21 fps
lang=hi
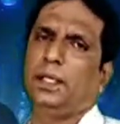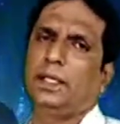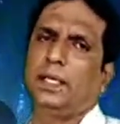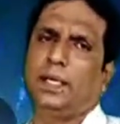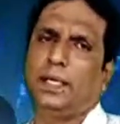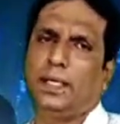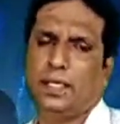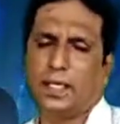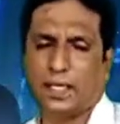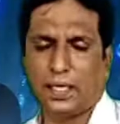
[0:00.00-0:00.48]

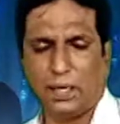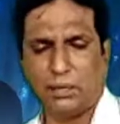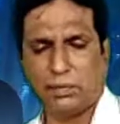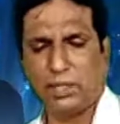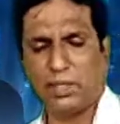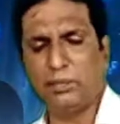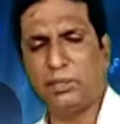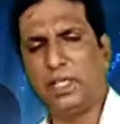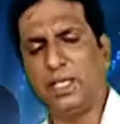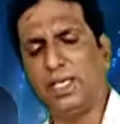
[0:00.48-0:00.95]
कि
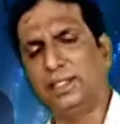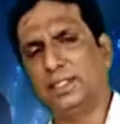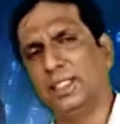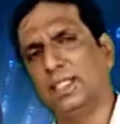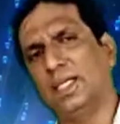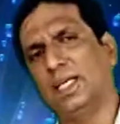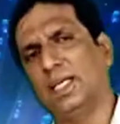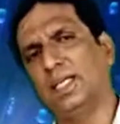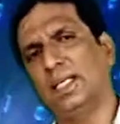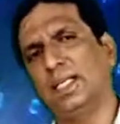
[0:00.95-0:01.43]
कामयाबी
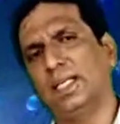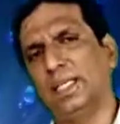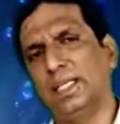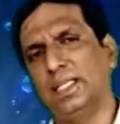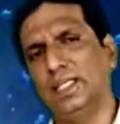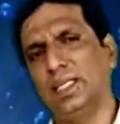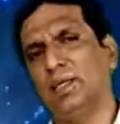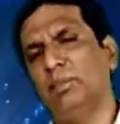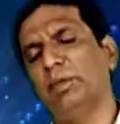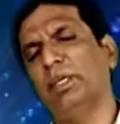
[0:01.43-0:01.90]
हासिल करने के
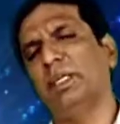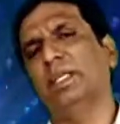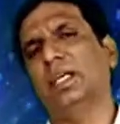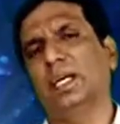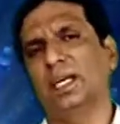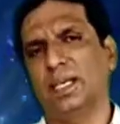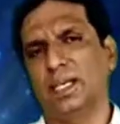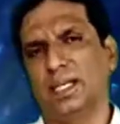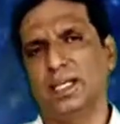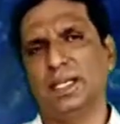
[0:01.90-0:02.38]
लिए हमें
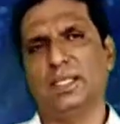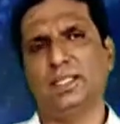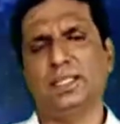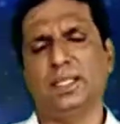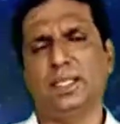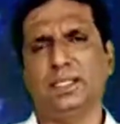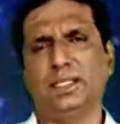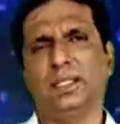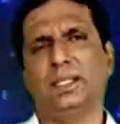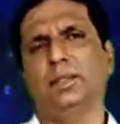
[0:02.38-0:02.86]
क्या करना
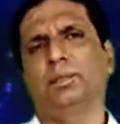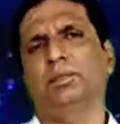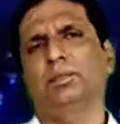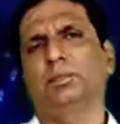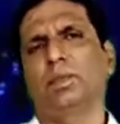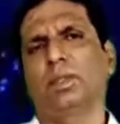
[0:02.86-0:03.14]
चाहिए